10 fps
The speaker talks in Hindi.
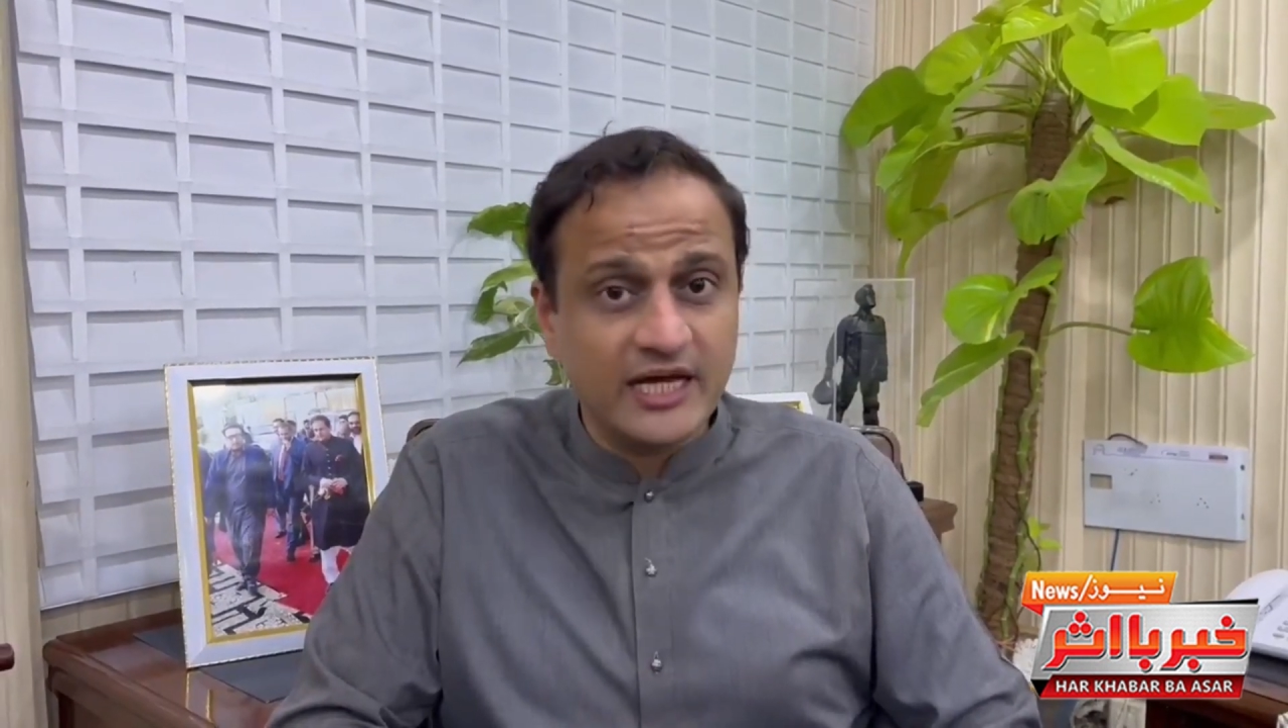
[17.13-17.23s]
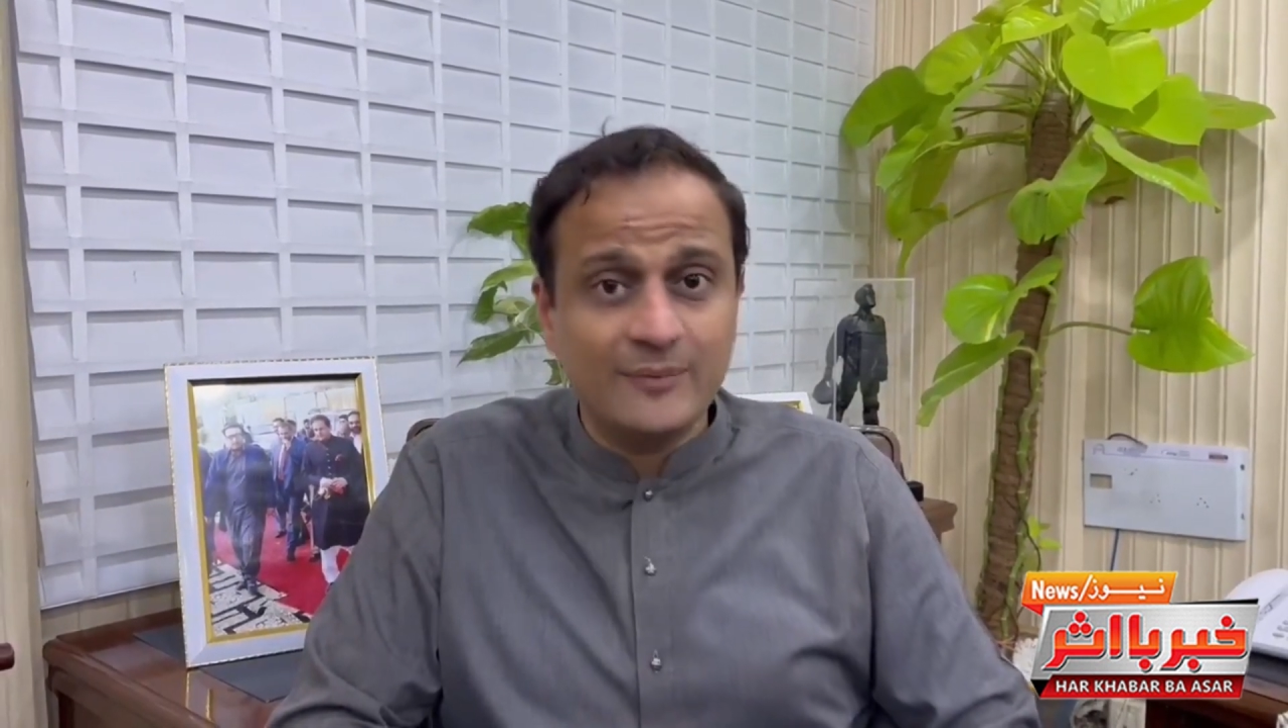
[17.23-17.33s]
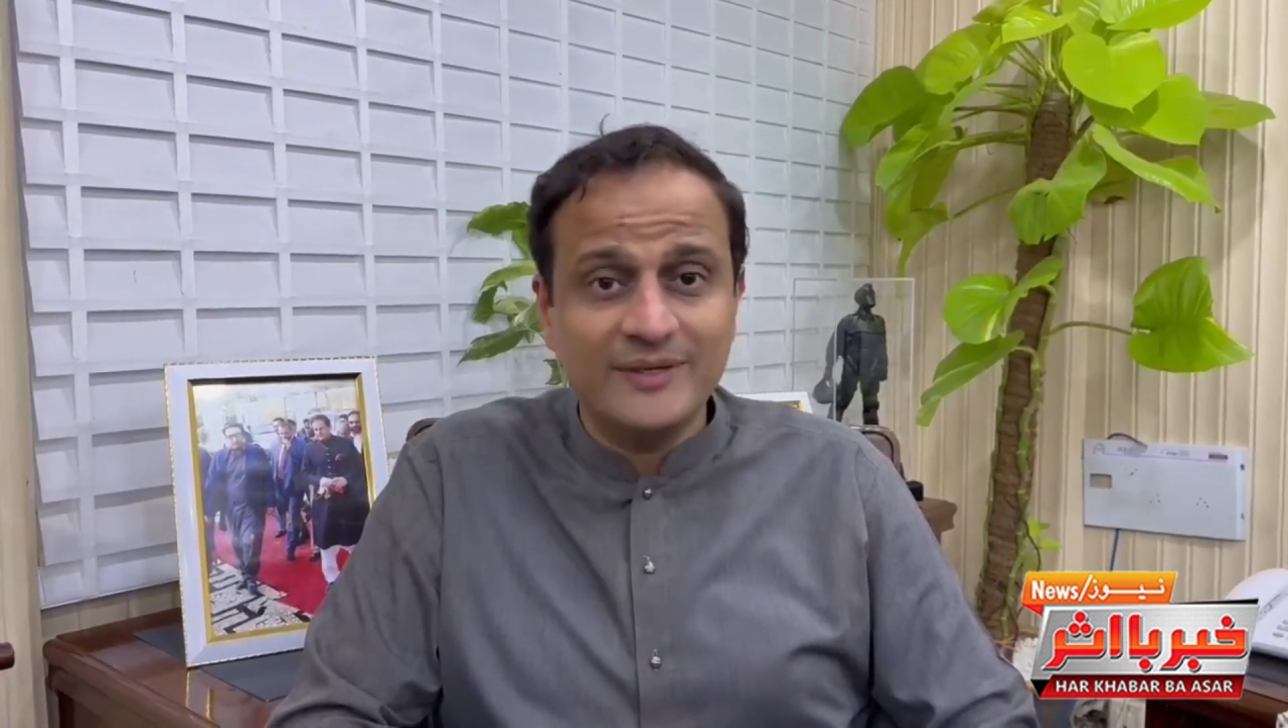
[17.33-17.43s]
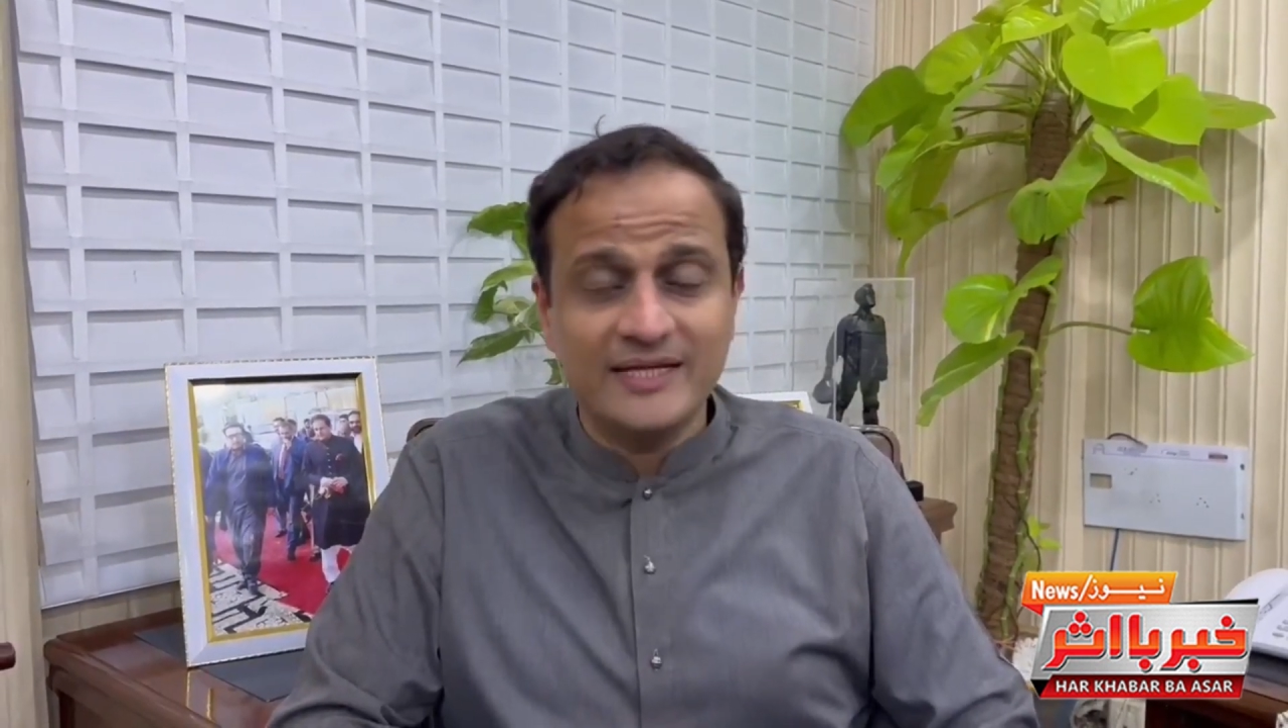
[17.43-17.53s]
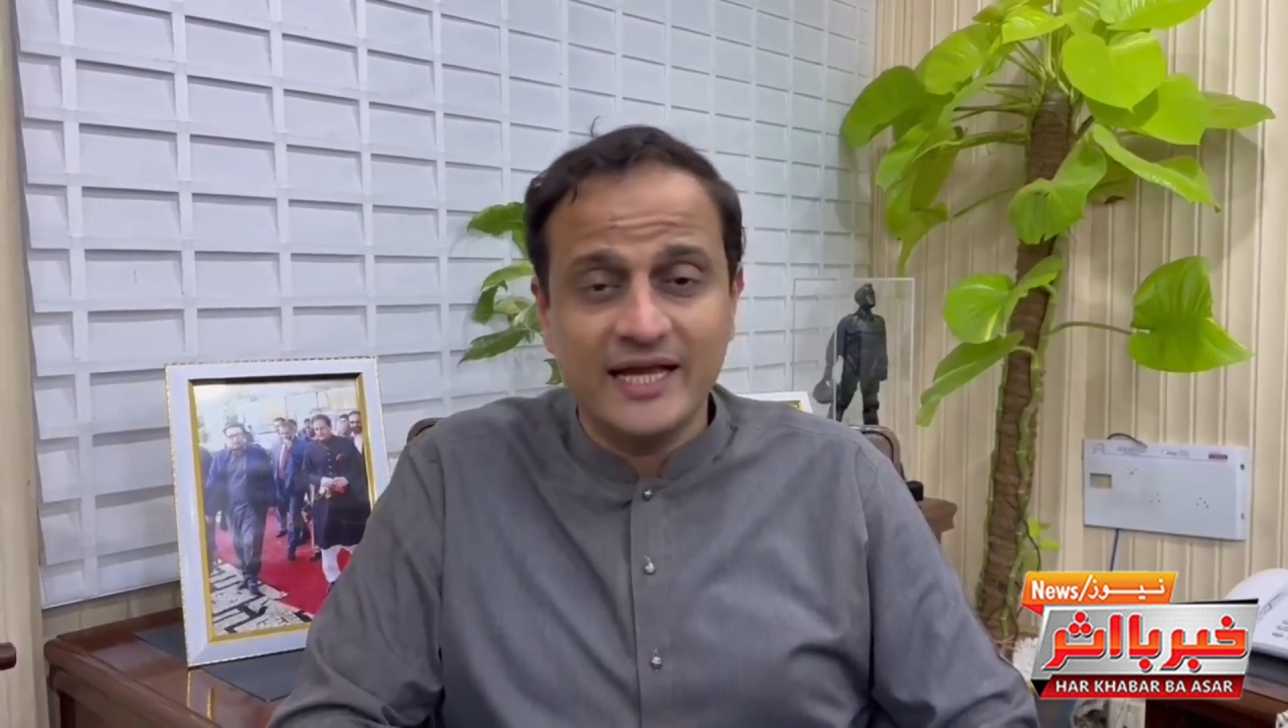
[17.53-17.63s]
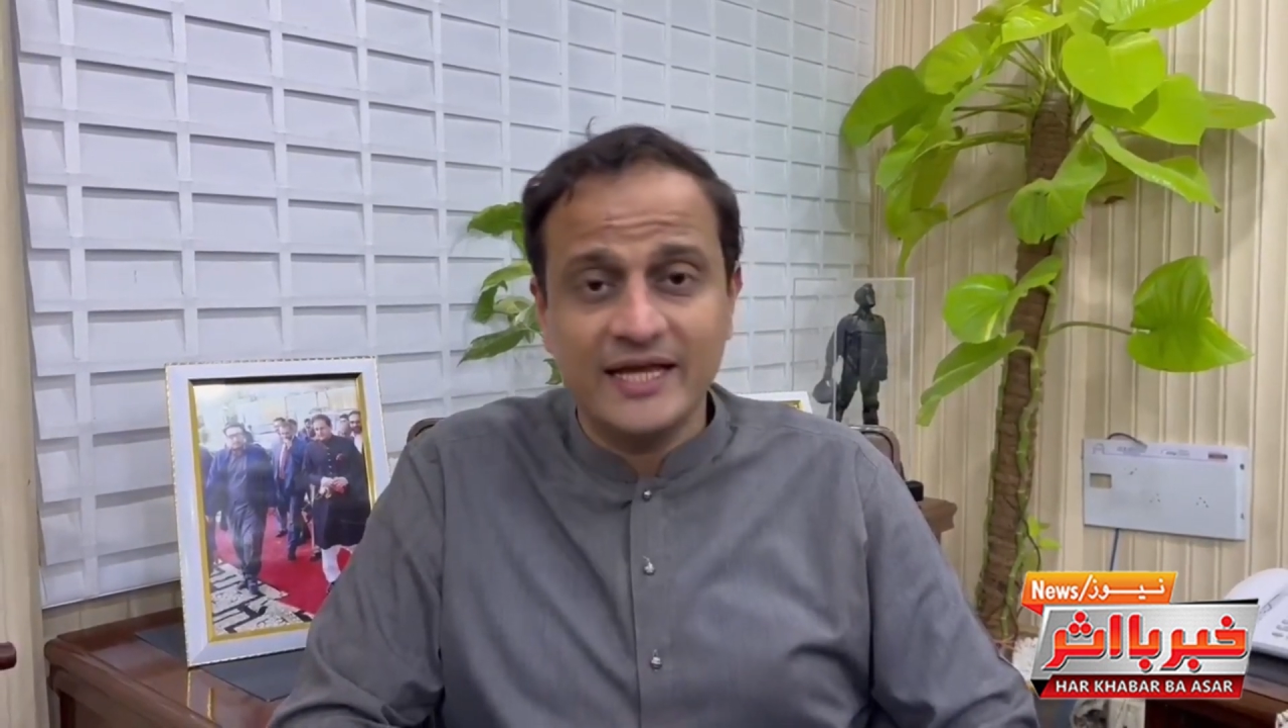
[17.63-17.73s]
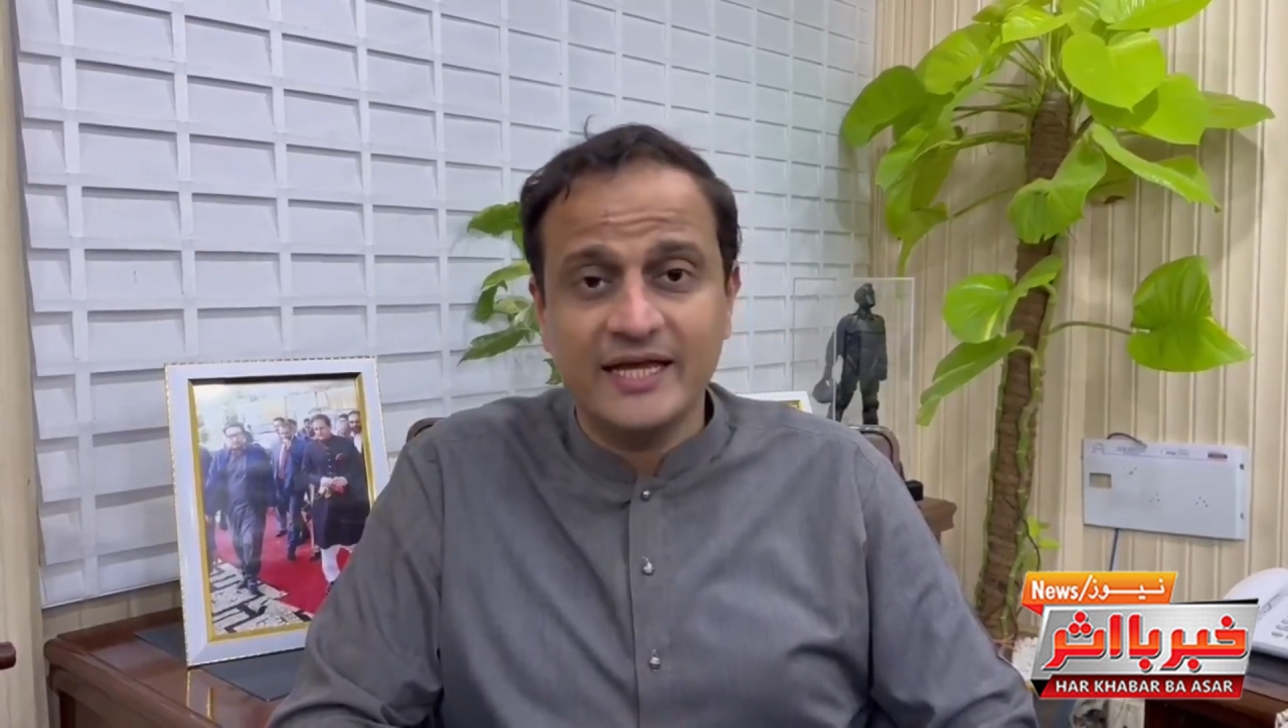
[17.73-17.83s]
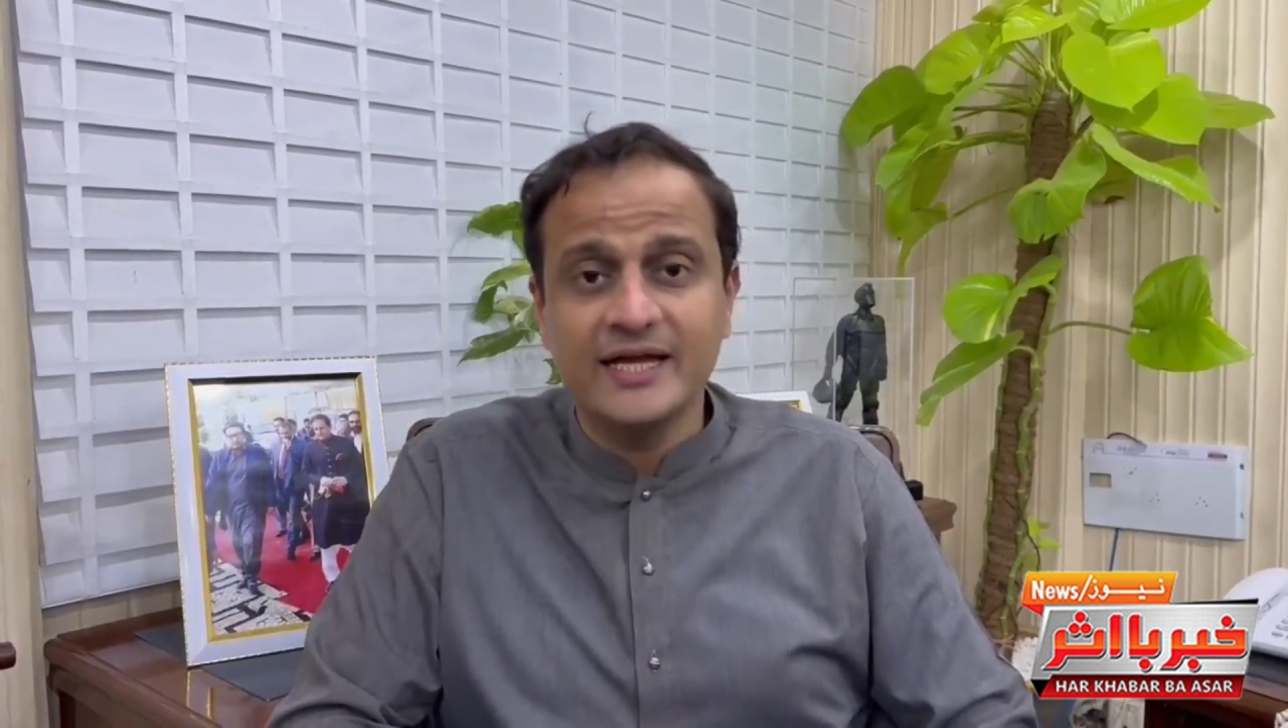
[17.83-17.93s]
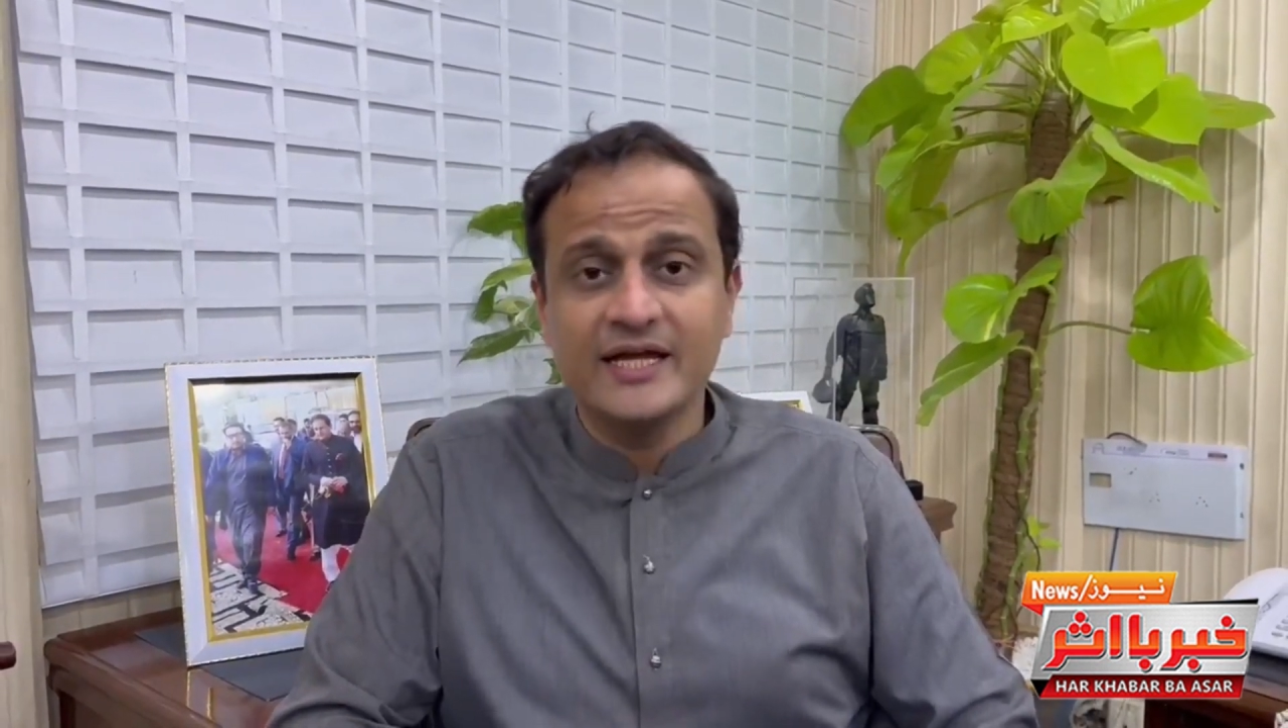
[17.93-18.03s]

काबीना है